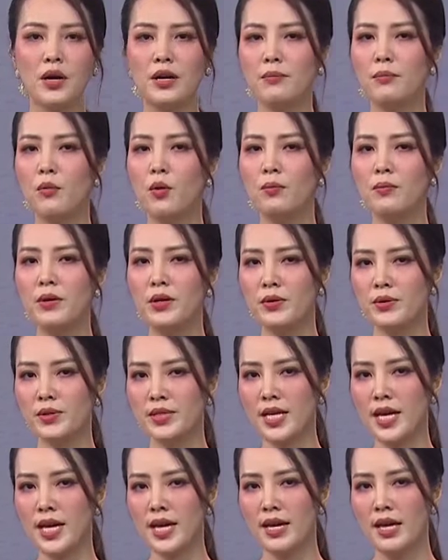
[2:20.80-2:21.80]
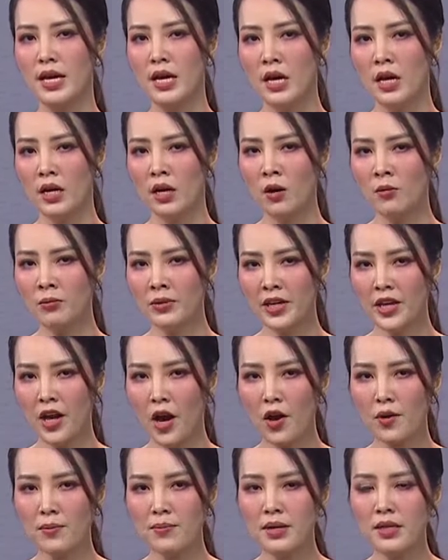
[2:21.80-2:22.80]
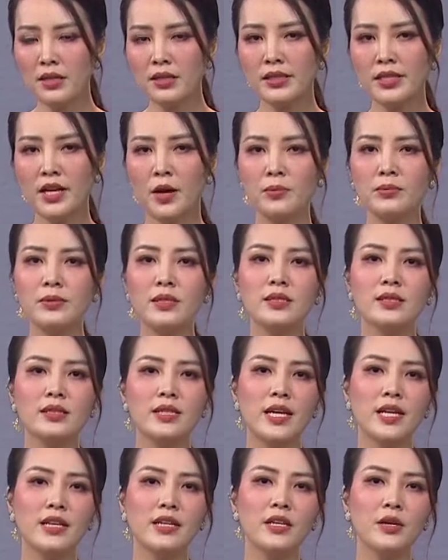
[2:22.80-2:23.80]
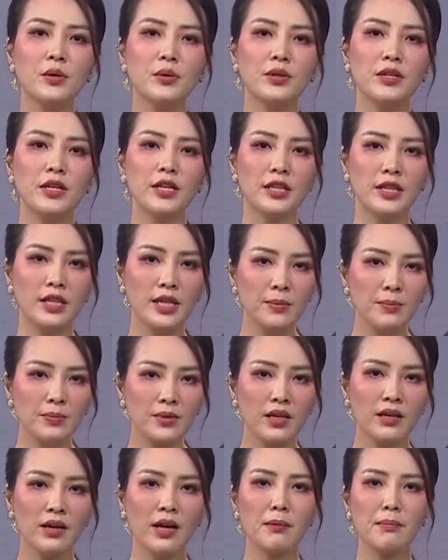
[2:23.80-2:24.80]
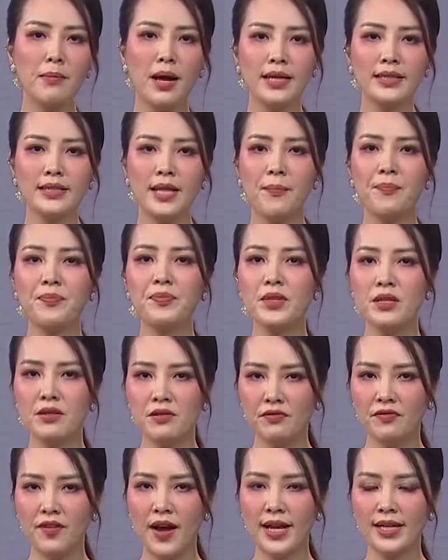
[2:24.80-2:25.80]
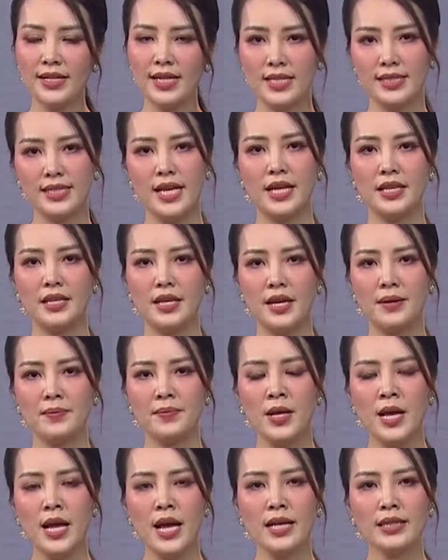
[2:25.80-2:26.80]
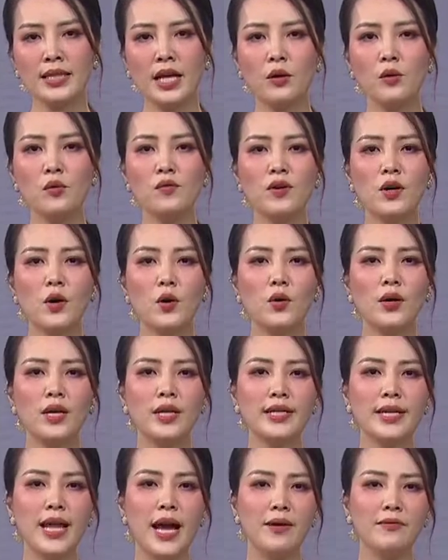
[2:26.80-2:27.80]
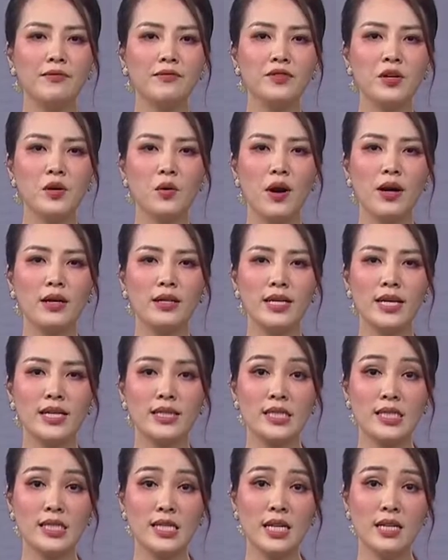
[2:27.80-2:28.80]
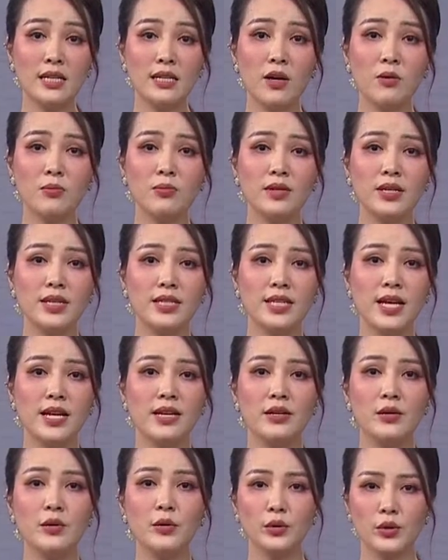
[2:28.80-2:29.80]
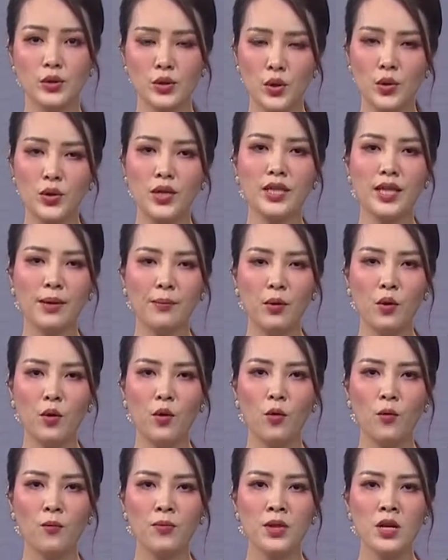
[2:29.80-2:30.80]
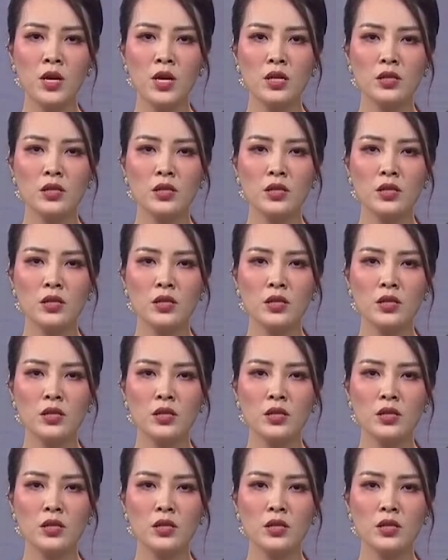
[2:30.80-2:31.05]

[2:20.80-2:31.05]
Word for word: độ gần 40 độ C. Không khí oi bức nóng nực khiến nhiều người tìm tới các bãi tắm tự phát để giải nhiệt. Tại khu vực Hồ Linh Đàm, phường Hoàng Liệt rất đông người dân đổ xô đi tắm hồ.